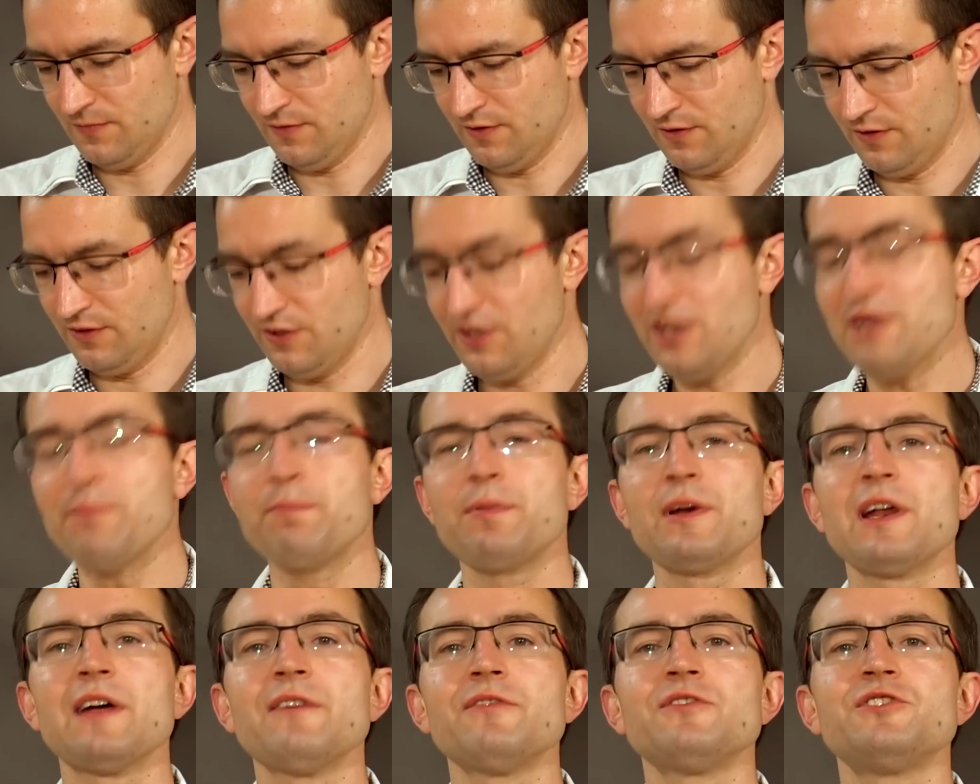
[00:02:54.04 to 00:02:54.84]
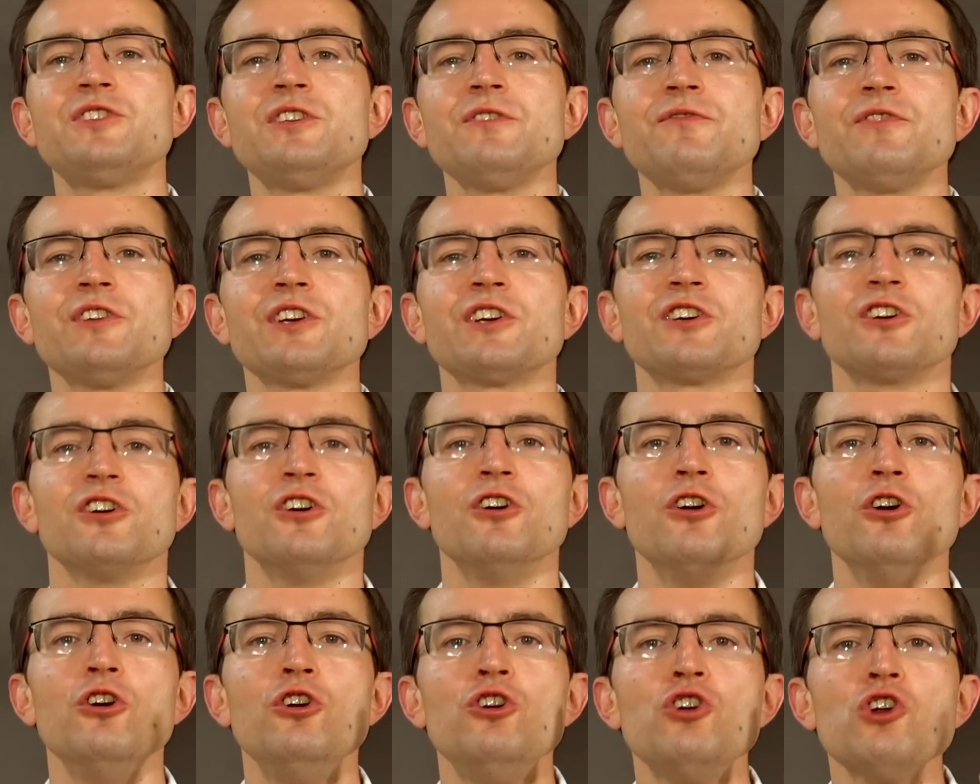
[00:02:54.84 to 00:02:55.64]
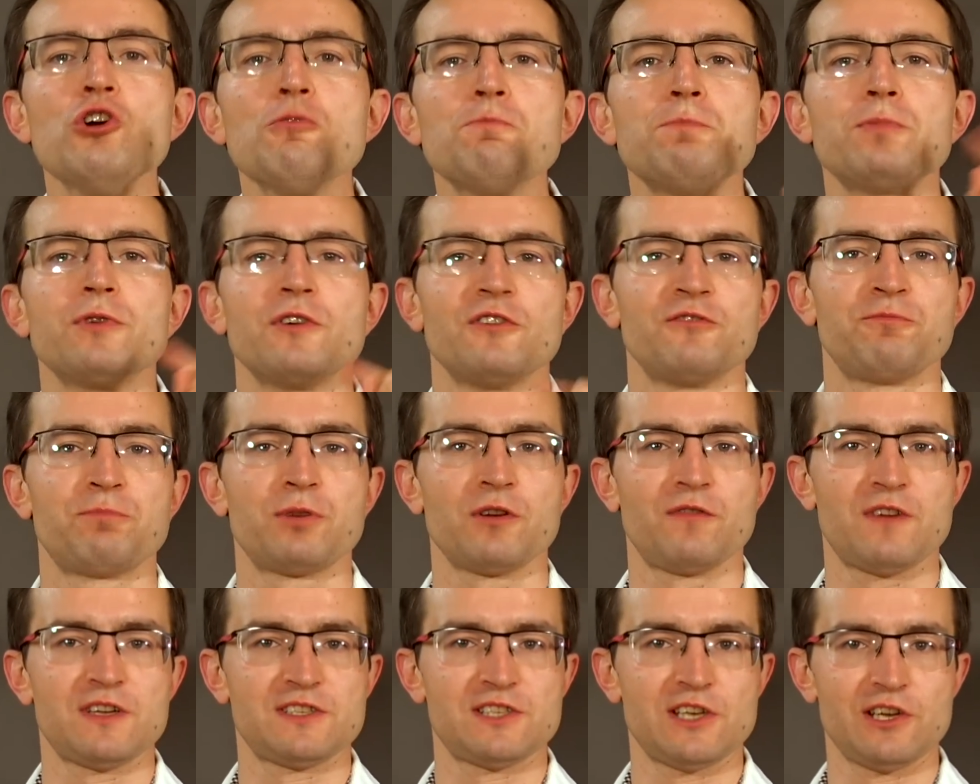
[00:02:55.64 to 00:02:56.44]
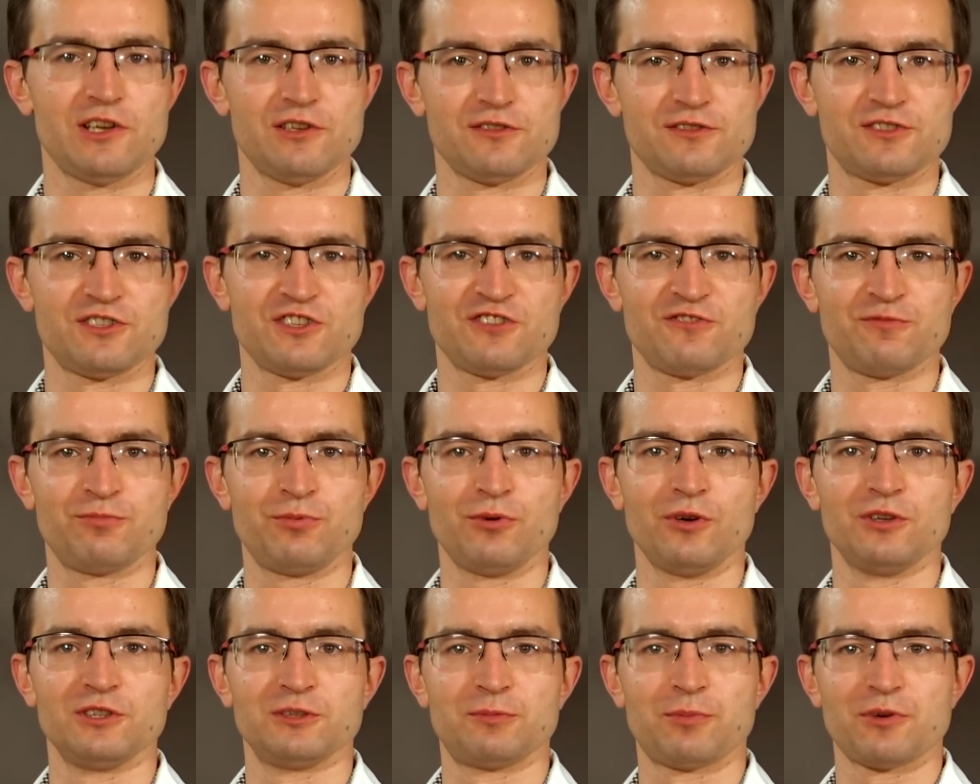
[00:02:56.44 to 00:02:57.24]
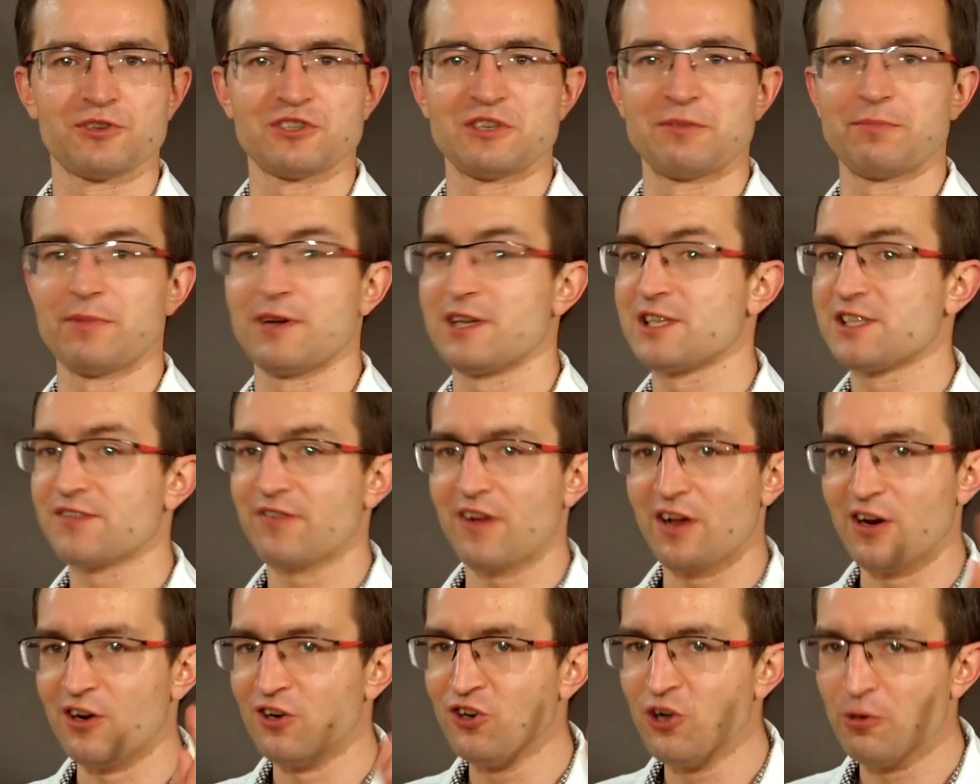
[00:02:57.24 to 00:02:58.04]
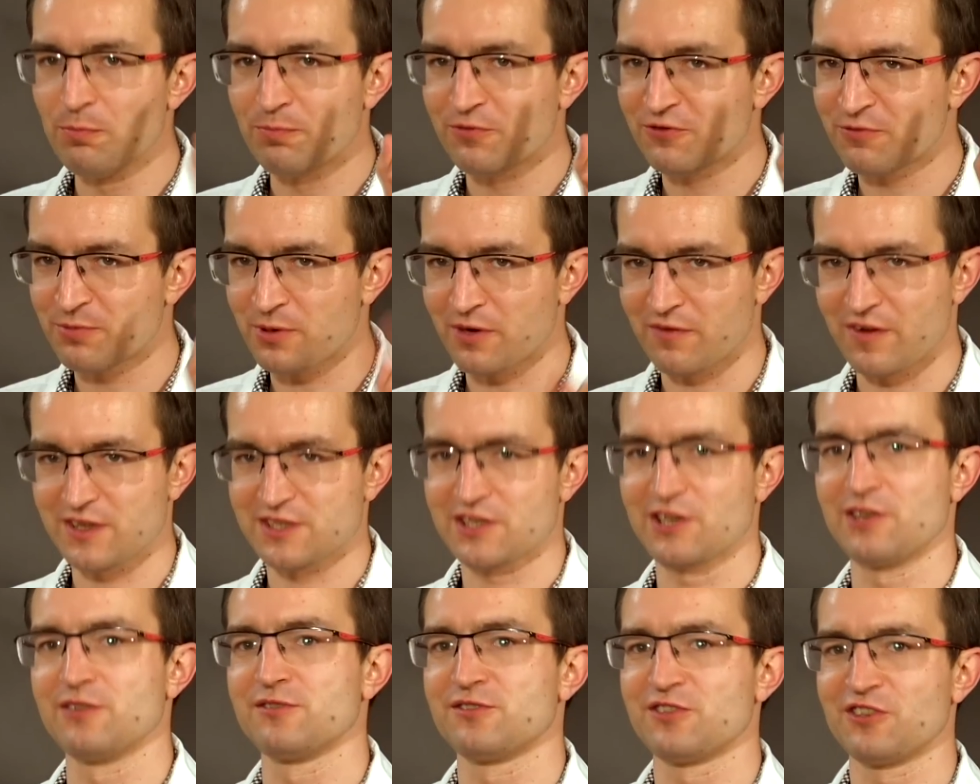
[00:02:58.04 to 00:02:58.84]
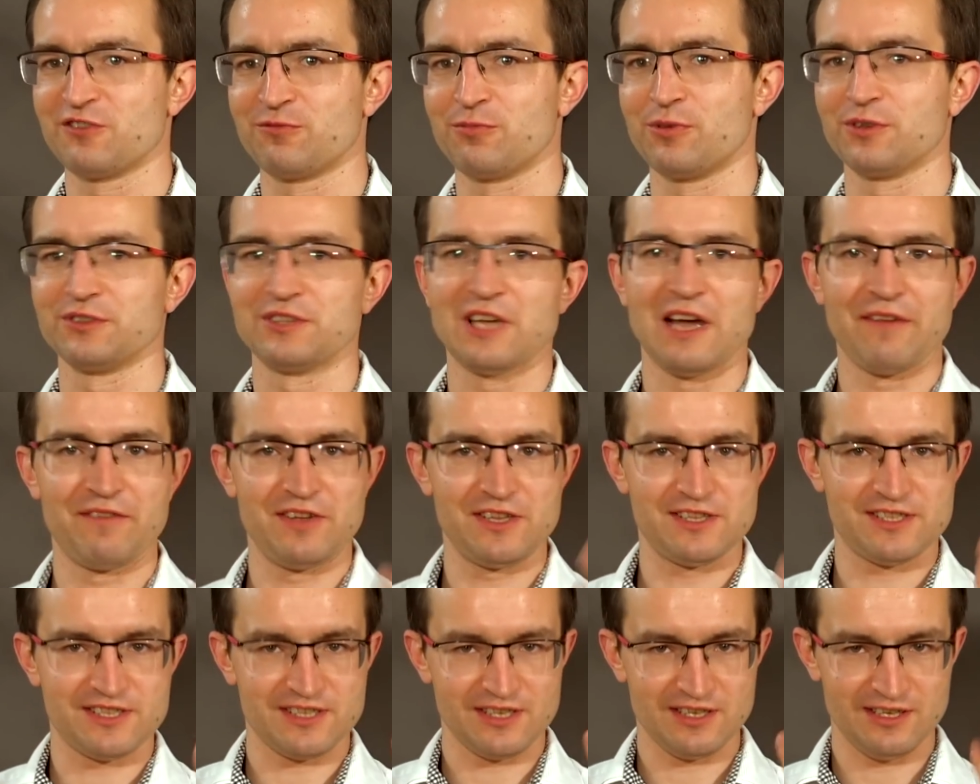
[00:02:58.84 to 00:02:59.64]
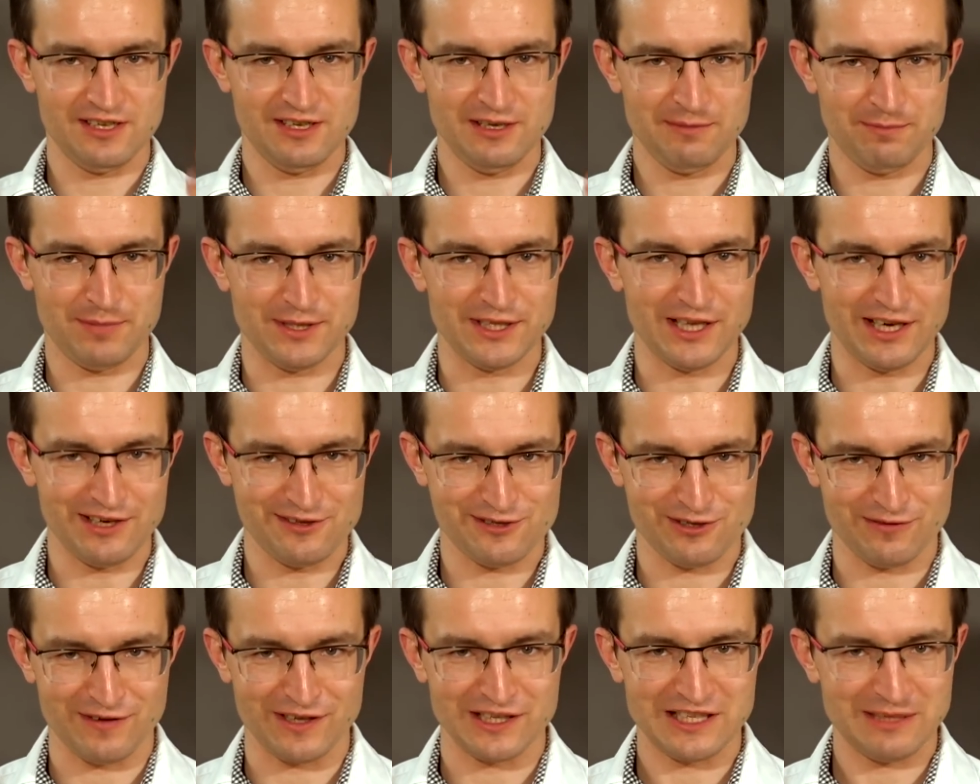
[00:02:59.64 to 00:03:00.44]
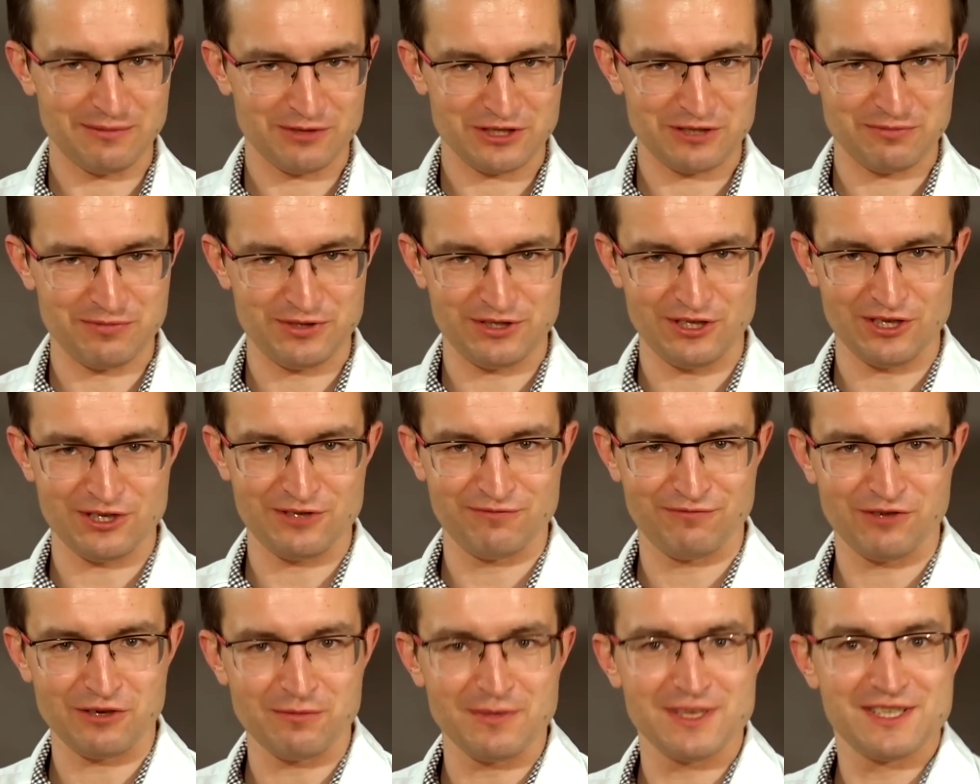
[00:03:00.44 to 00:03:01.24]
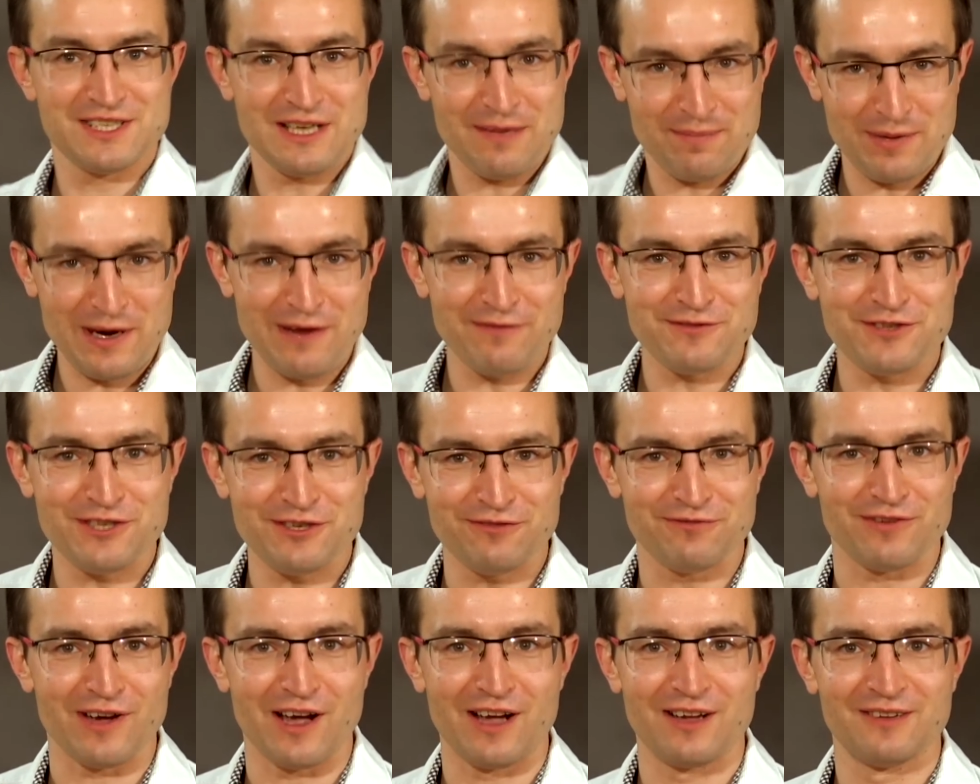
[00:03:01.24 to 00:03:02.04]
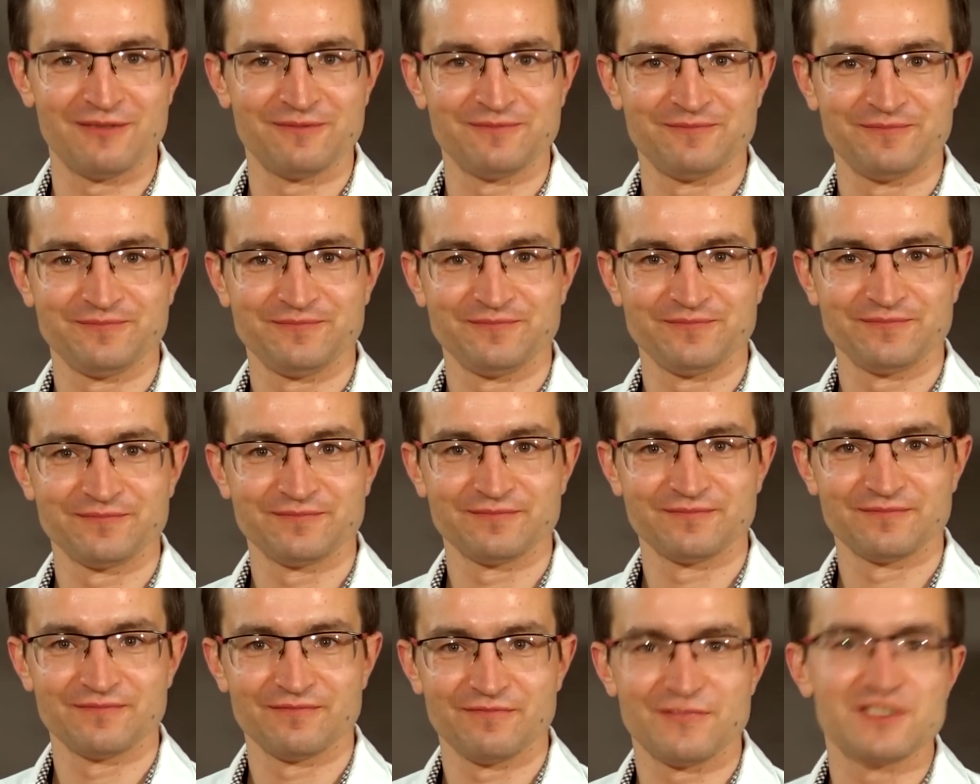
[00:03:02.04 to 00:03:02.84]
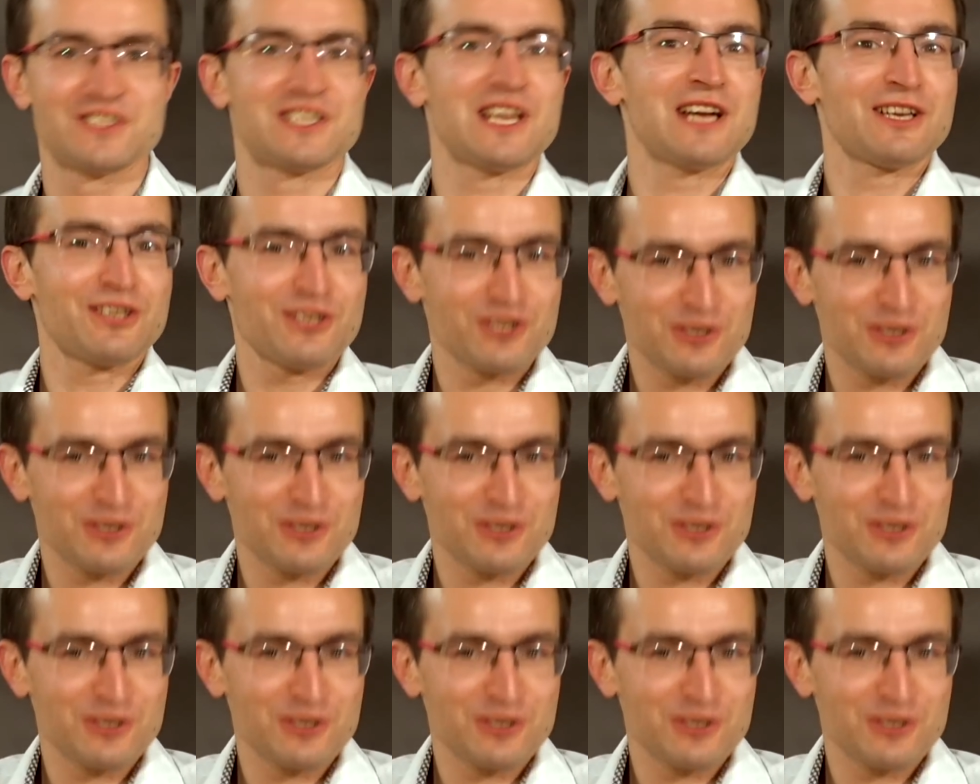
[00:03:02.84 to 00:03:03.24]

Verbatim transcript: Nieprawdziwych lub wprowadzających w błąd, proszę Państwa, lub wprowadzających w błąd, a więc penalizowana może być też informacja prawdziwa. Wystarczy,